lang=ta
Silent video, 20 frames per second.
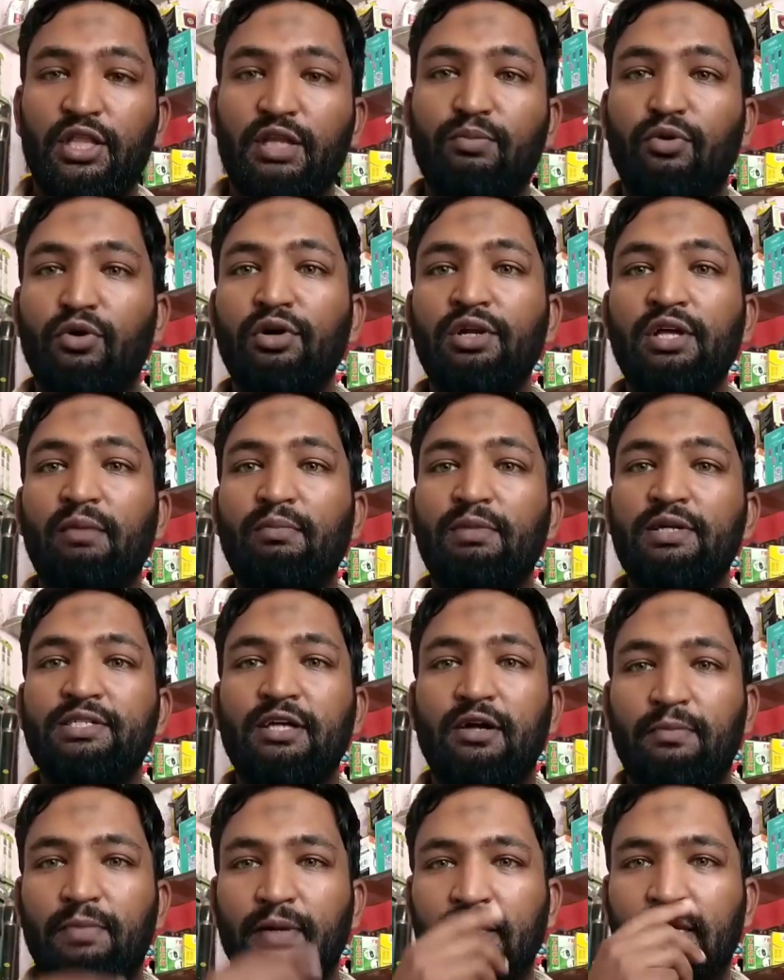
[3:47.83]
இந்த மோடி
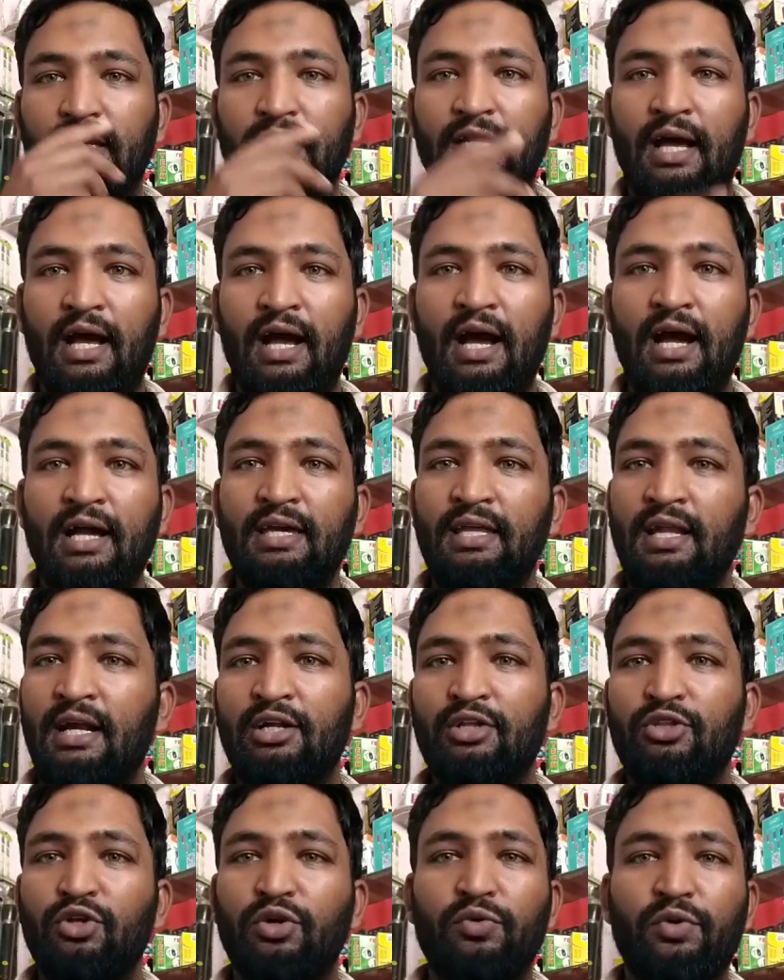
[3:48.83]
அமித்ஷாவை பார்த்தீங்கன்னா
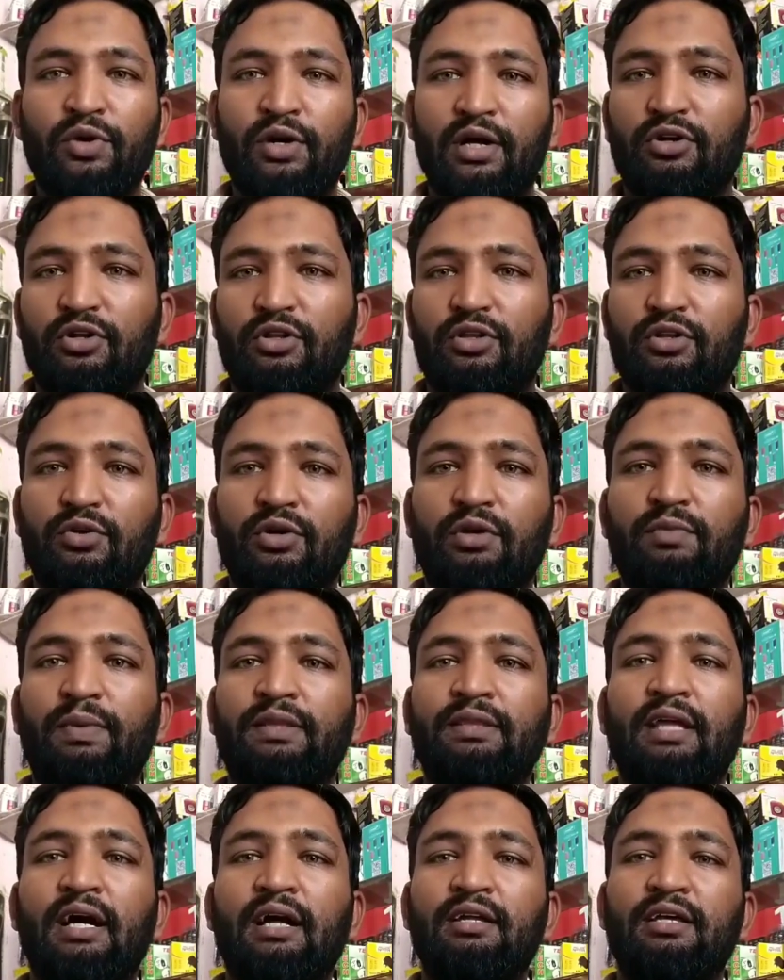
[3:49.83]
இரண்டு துருவங்கள் ஒரு
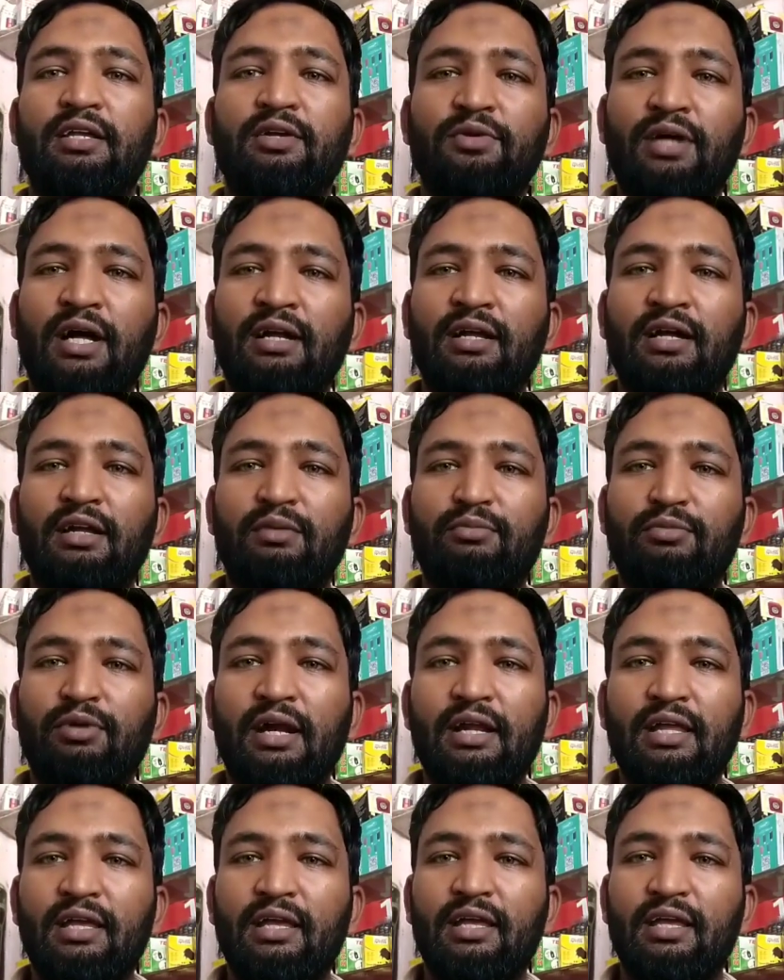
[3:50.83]
பத்தாண்டு இருபது ஆண்டுகளுக்கு
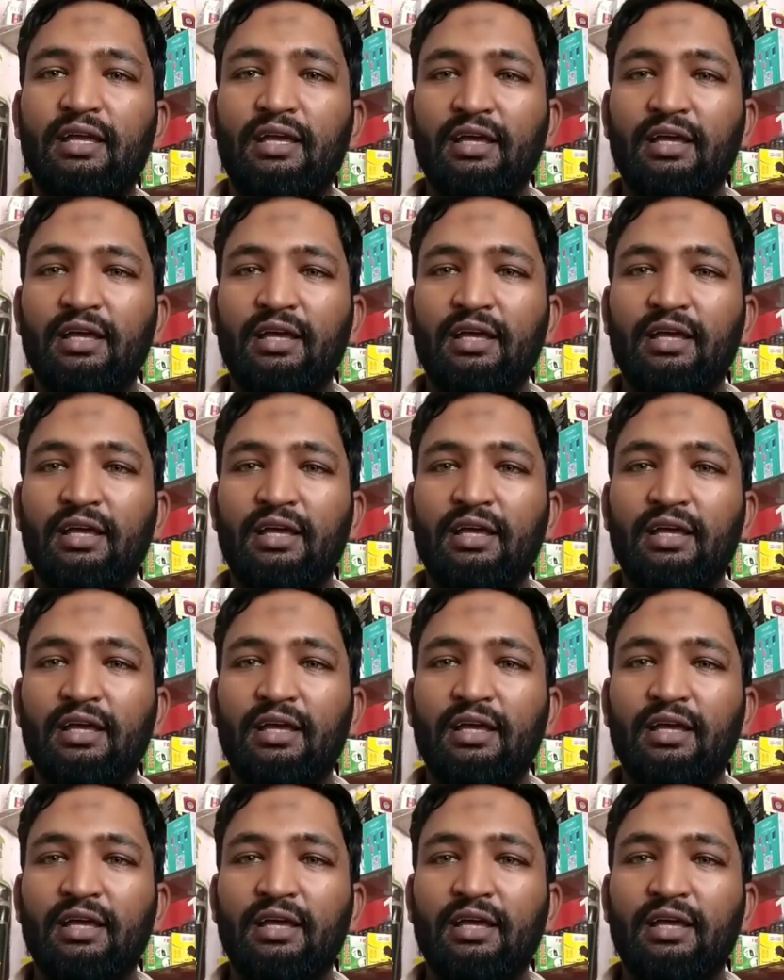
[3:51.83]
முன்னாடி